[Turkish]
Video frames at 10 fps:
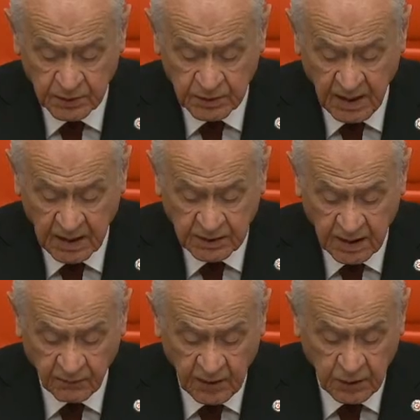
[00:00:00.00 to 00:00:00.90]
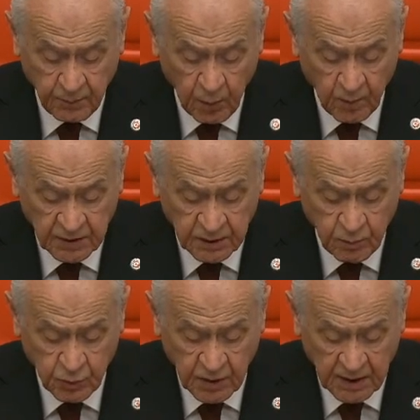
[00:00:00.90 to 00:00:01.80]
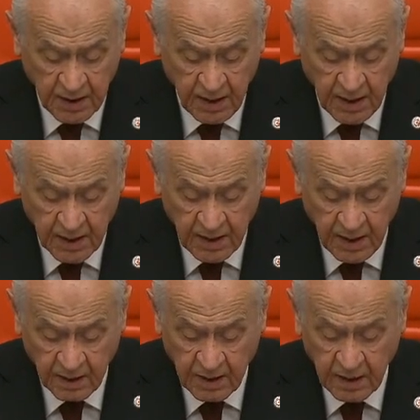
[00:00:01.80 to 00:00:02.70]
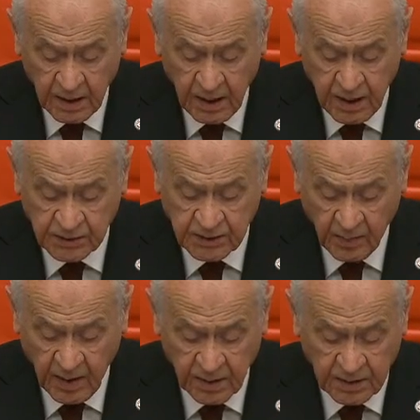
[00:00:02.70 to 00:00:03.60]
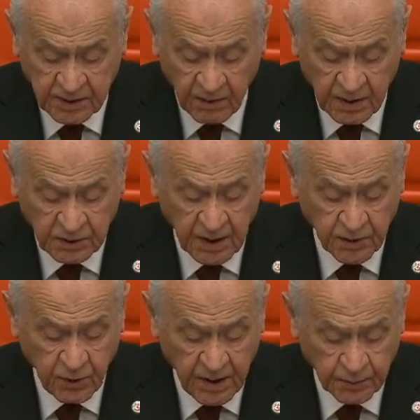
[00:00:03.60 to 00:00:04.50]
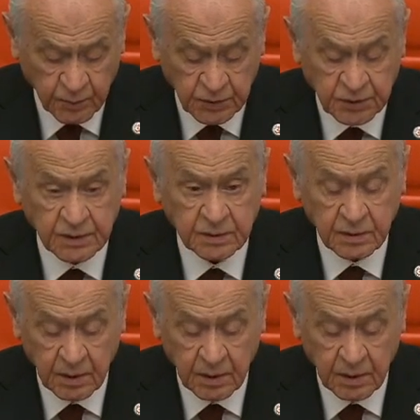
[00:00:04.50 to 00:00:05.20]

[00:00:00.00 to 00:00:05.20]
siyaset ve diplomasi mücadelelerine eş zamanlı savaşlar yönetmiş,